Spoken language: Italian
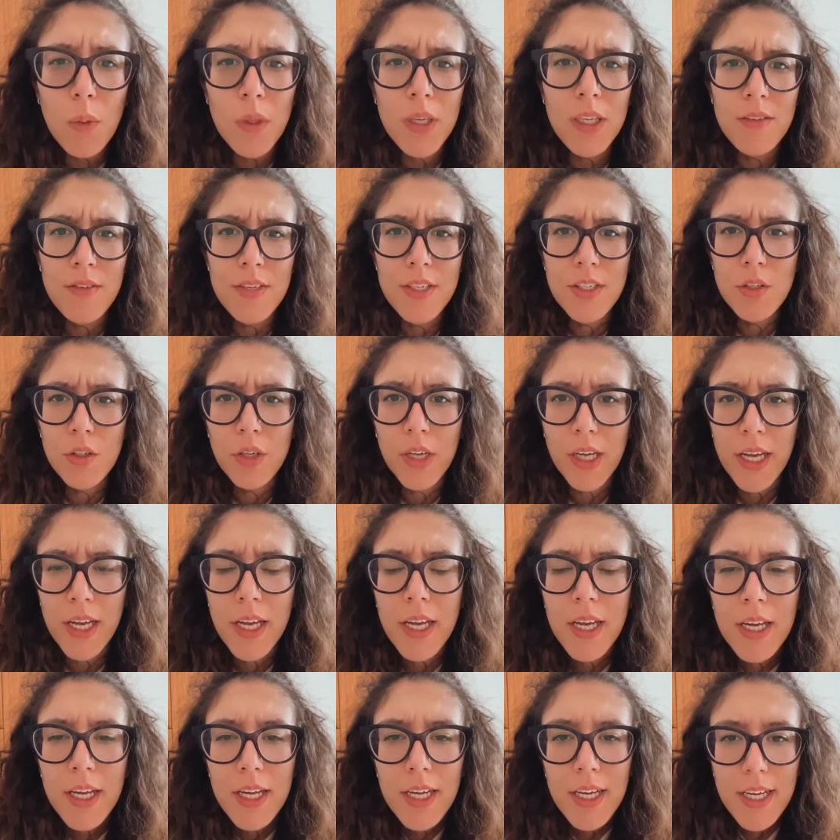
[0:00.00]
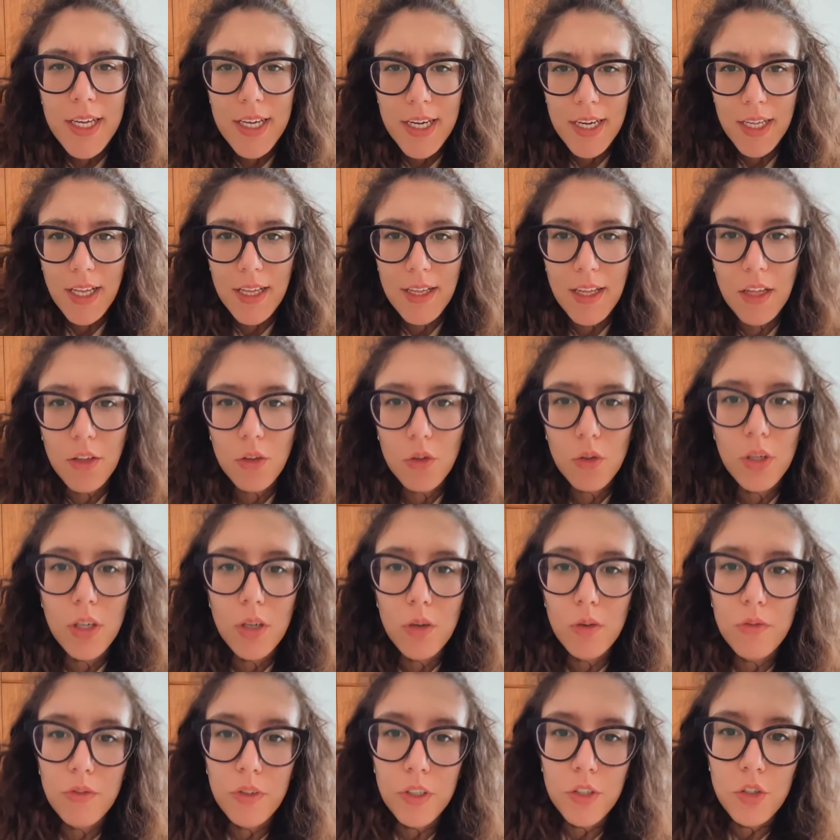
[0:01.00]
Quindi visto che era da tanto
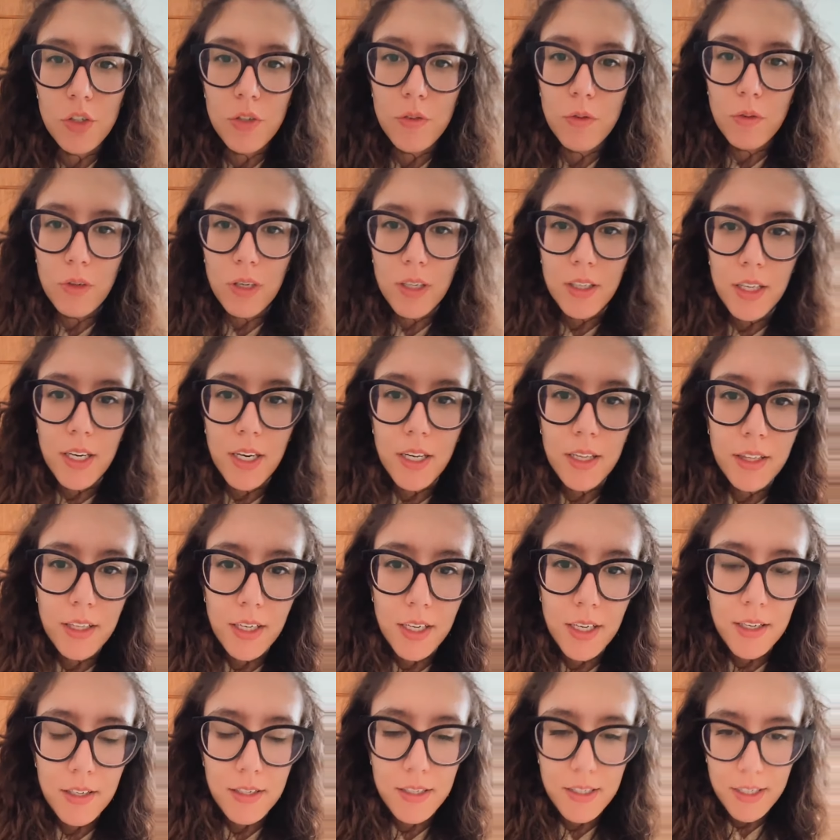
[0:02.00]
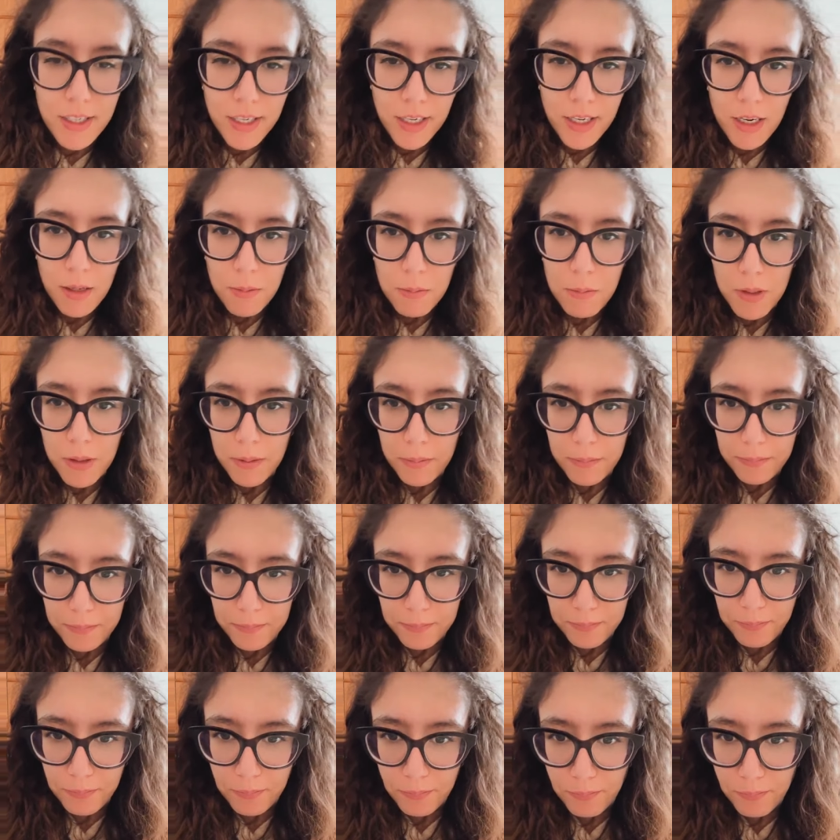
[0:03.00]
che non facevo una diretta Instagram,